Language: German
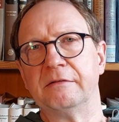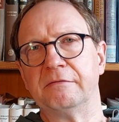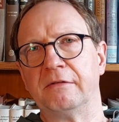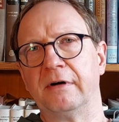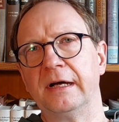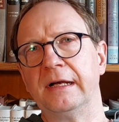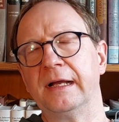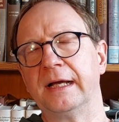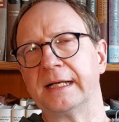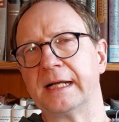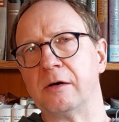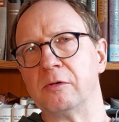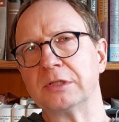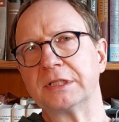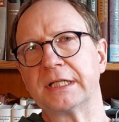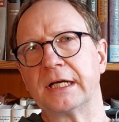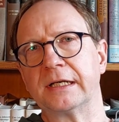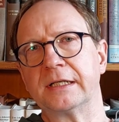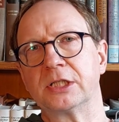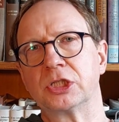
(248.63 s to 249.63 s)
weil ein
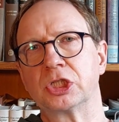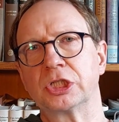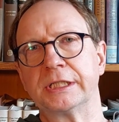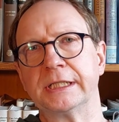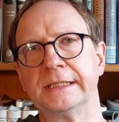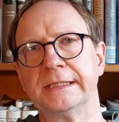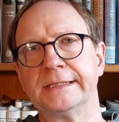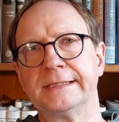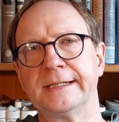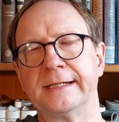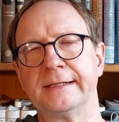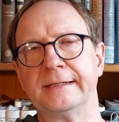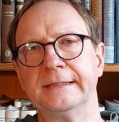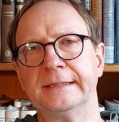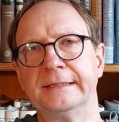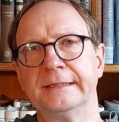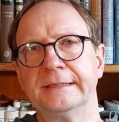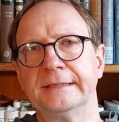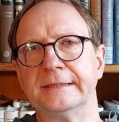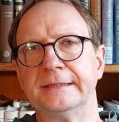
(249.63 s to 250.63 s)
Hausangestellter
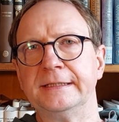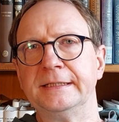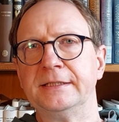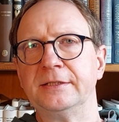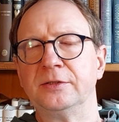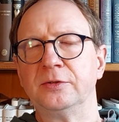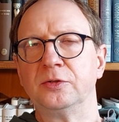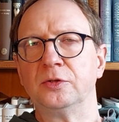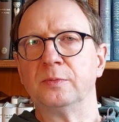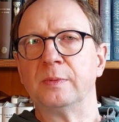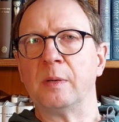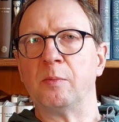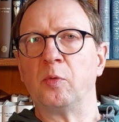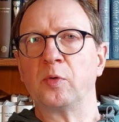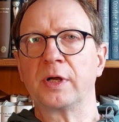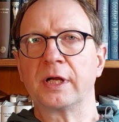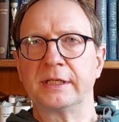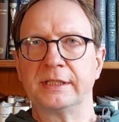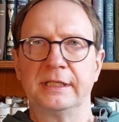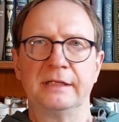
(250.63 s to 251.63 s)
ihn über
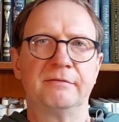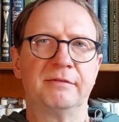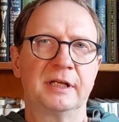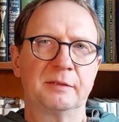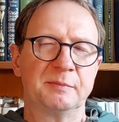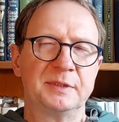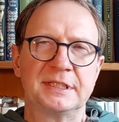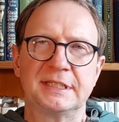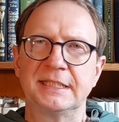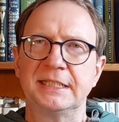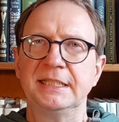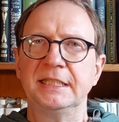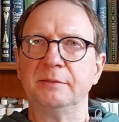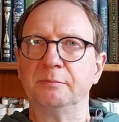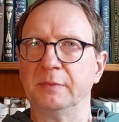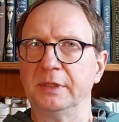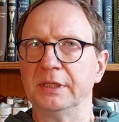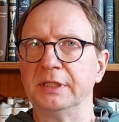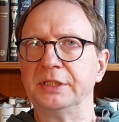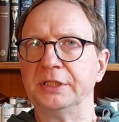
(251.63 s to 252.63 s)
Monate hinweg mit
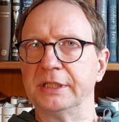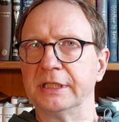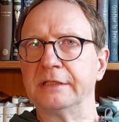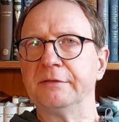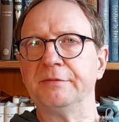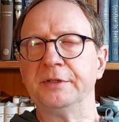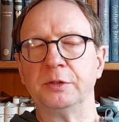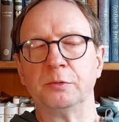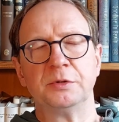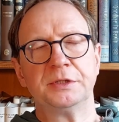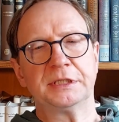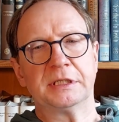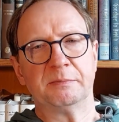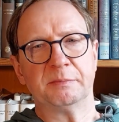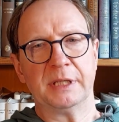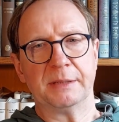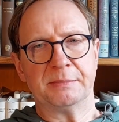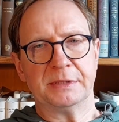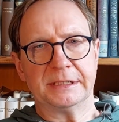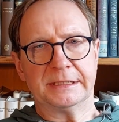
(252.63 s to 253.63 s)
Ziegenmilch irgendwie
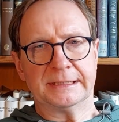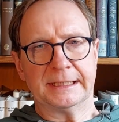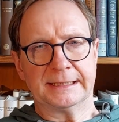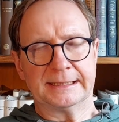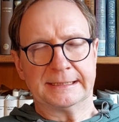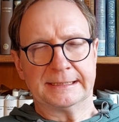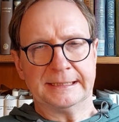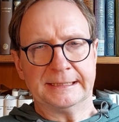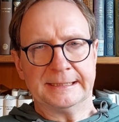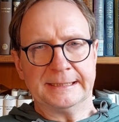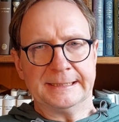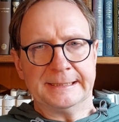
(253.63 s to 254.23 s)
durchgepäppelt hat.